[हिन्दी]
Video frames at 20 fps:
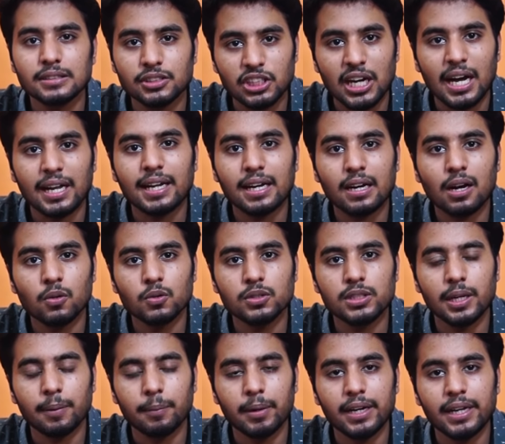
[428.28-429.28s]
जाना
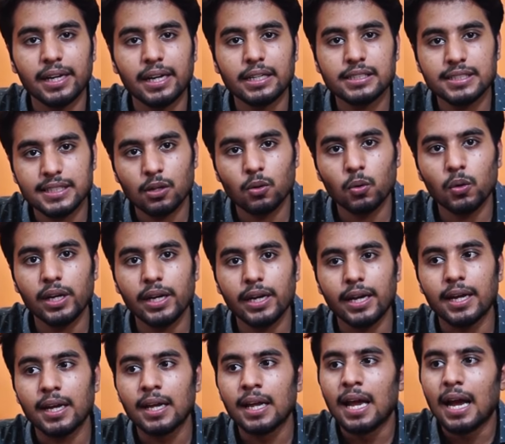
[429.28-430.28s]
काउंसलिंग में ठीक है ज़रूरी
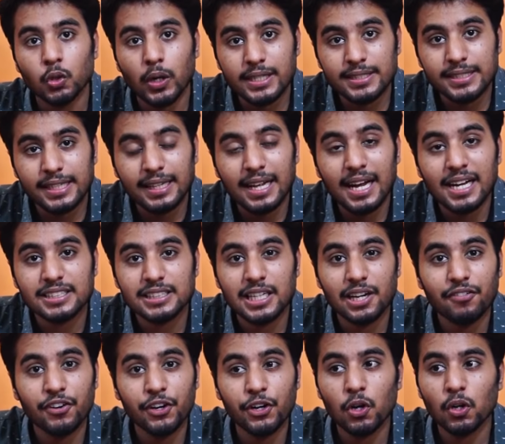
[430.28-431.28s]
है तो वैसे ये था आज
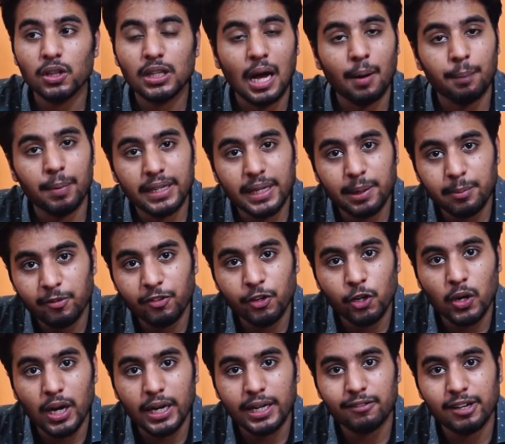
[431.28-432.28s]
का वीडियो थापर की भी
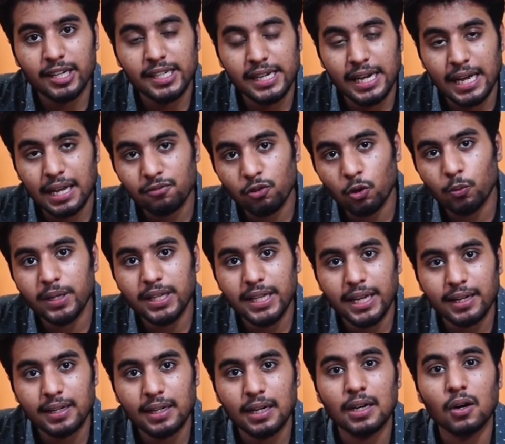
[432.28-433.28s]
वीडियो आने वाली है यार वो भी
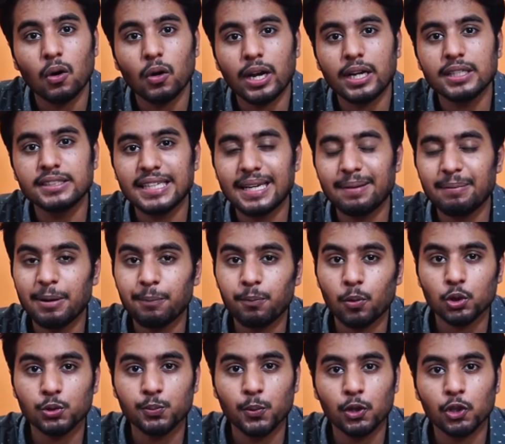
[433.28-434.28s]
देखना और यार जेई मेन
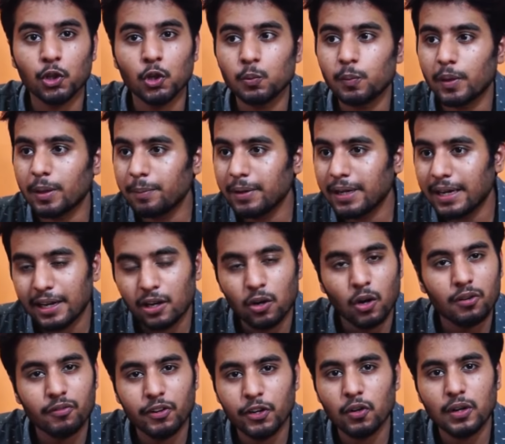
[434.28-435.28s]
पोस्टपोन के ऊपर भी एक
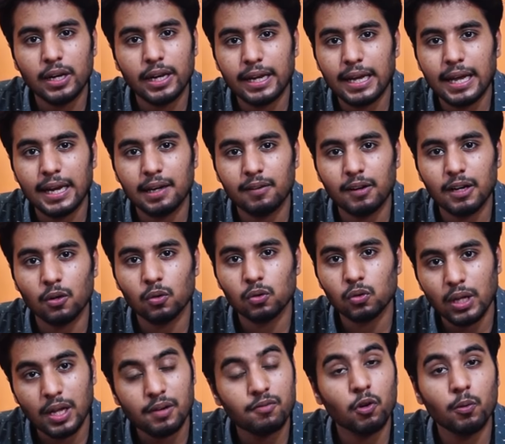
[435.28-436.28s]
और वीडियो लेके आने वाला हूँ
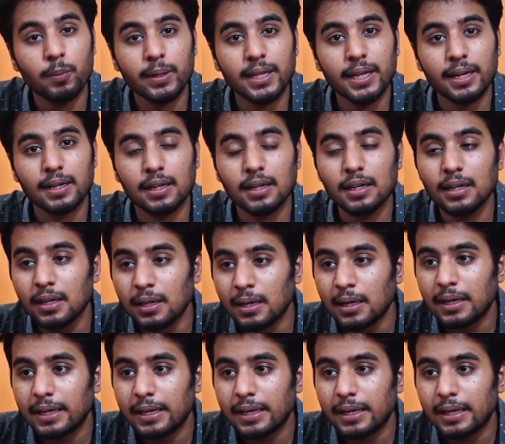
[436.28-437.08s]
तो यार वो भी देखना